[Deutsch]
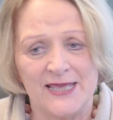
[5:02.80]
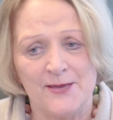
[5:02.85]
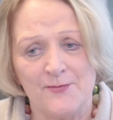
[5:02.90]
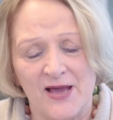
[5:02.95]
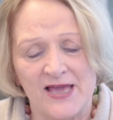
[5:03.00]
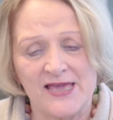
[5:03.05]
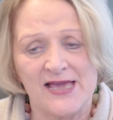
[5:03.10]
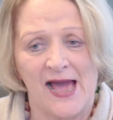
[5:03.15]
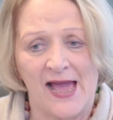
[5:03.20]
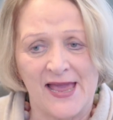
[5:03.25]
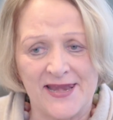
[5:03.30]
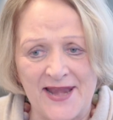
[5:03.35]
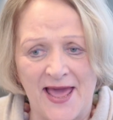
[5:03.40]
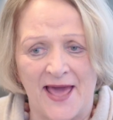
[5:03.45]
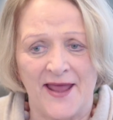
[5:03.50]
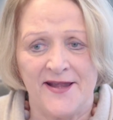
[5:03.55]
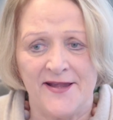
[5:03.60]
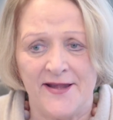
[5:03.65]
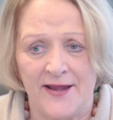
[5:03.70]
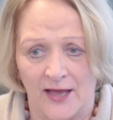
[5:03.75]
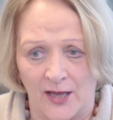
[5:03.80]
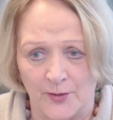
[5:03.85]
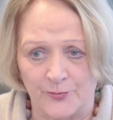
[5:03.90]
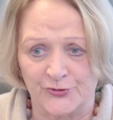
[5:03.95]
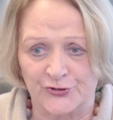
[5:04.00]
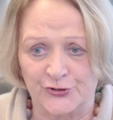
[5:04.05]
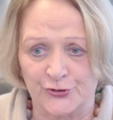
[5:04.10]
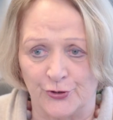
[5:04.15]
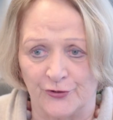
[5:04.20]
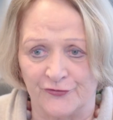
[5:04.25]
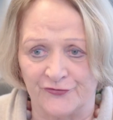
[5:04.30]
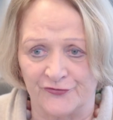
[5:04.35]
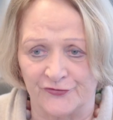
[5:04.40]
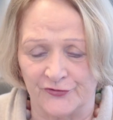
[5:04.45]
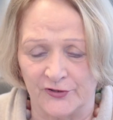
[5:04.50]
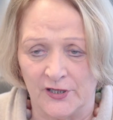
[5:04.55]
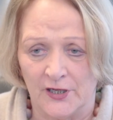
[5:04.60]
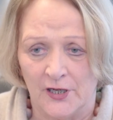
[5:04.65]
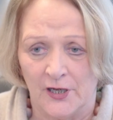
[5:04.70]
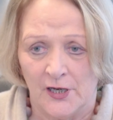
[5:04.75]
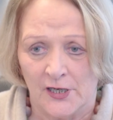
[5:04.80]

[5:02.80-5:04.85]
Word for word: immer ein anderer betroffen,